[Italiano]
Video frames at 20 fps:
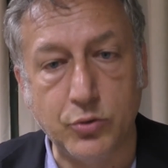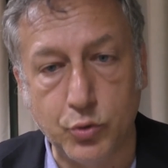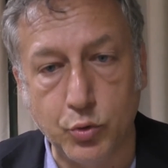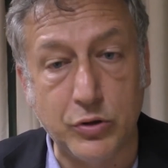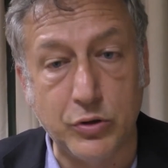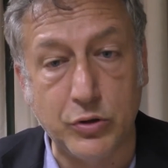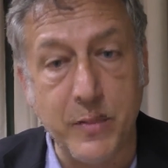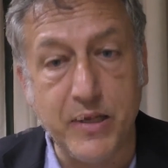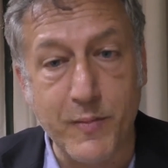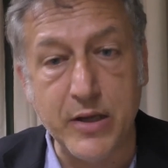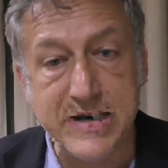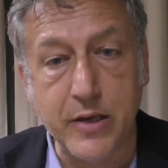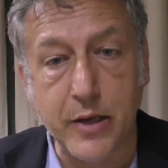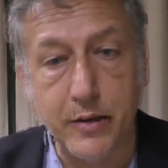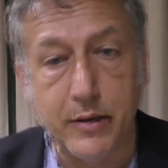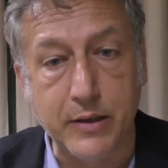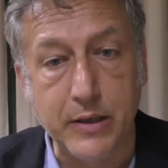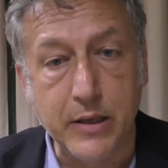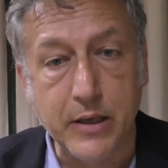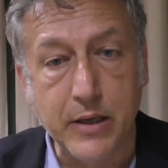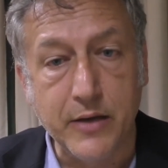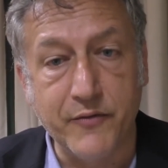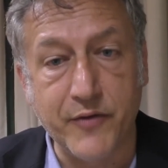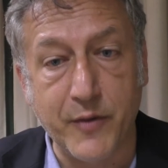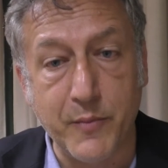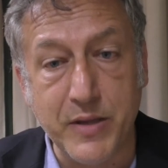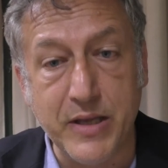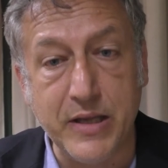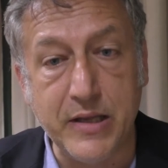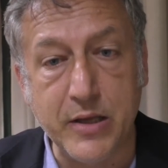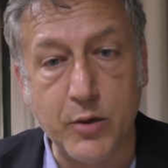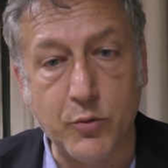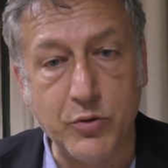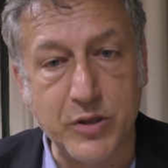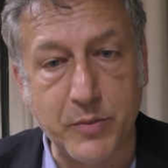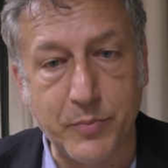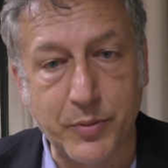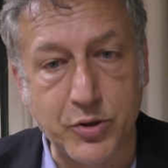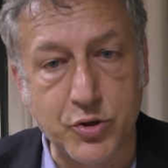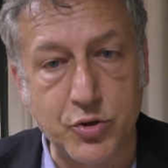tutte queste famiglie,
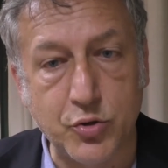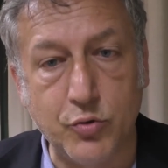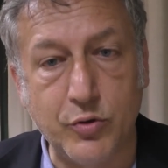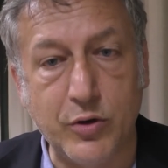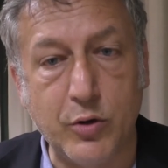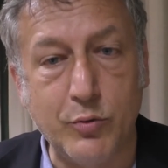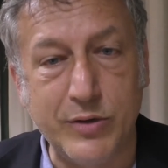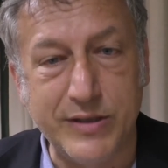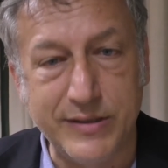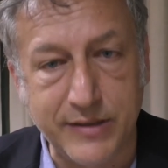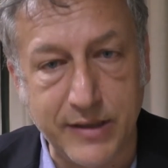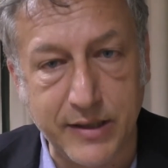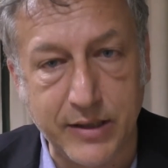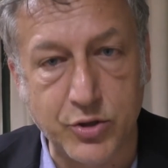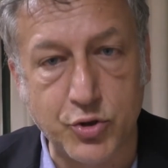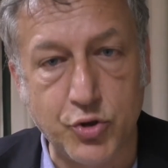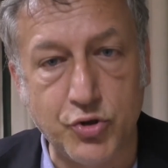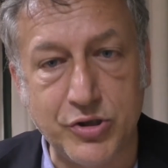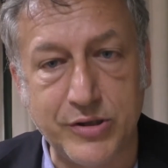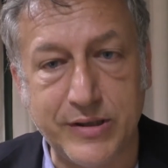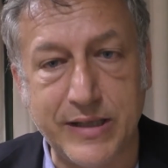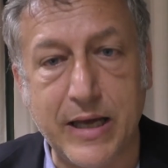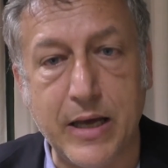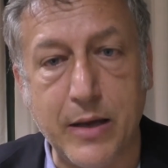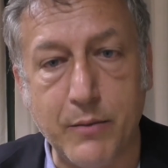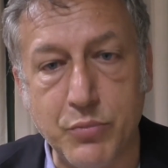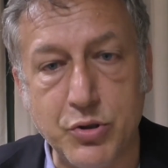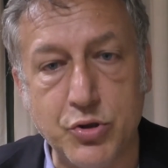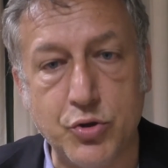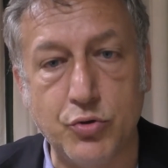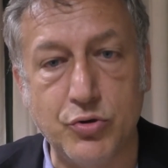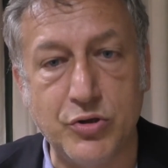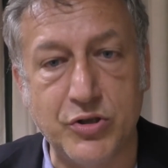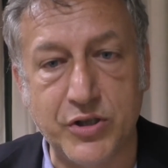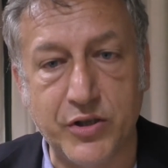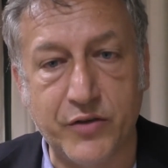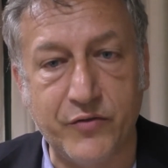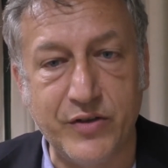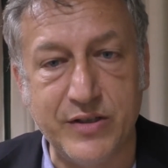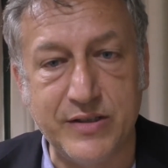queste persone, un'intera società ha bisogno di
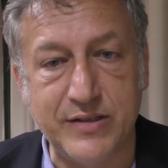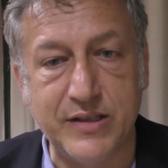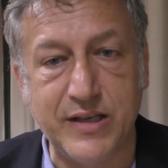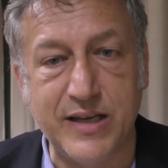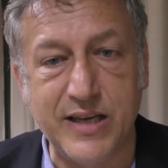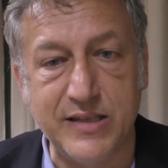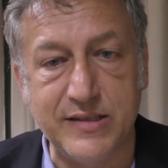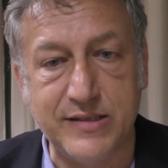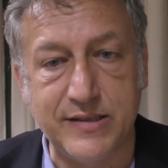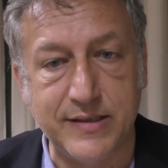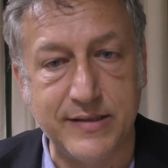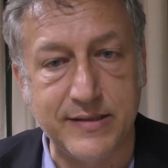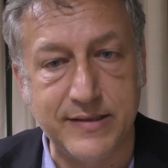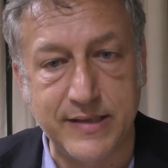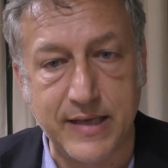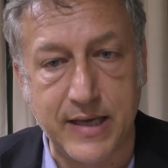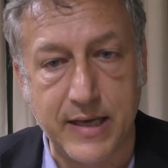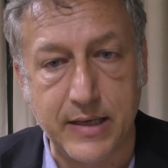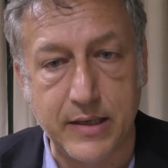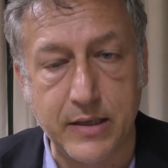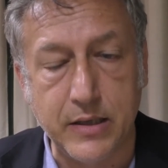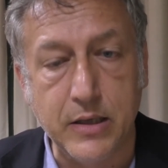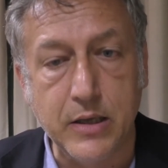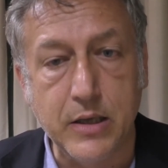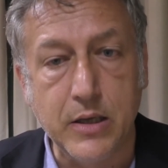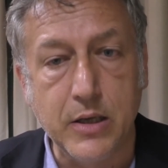servizi essenziali.